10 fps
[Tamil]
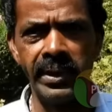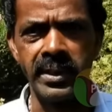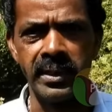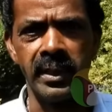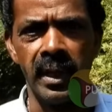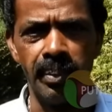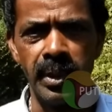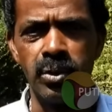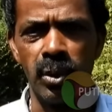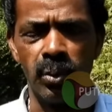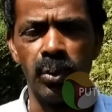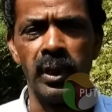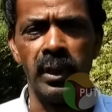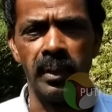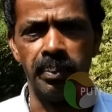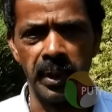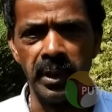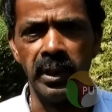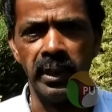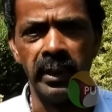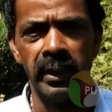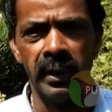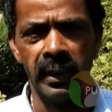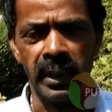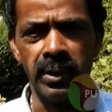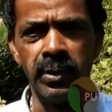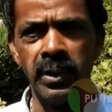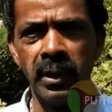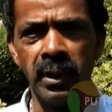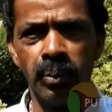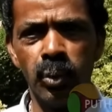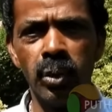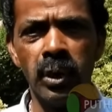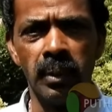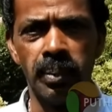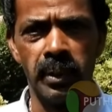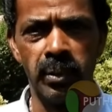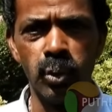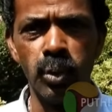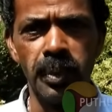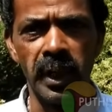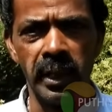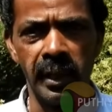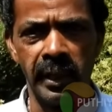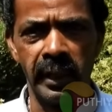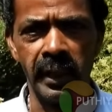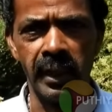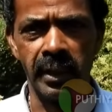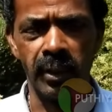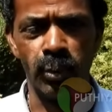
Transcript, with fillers: டெவில்ஸ் கிச்சன் அப்படின்னு சொல்லக்கூடிய பகுதி இது வந்து மூணு தூண் பாறைகளுக்கு இடையில்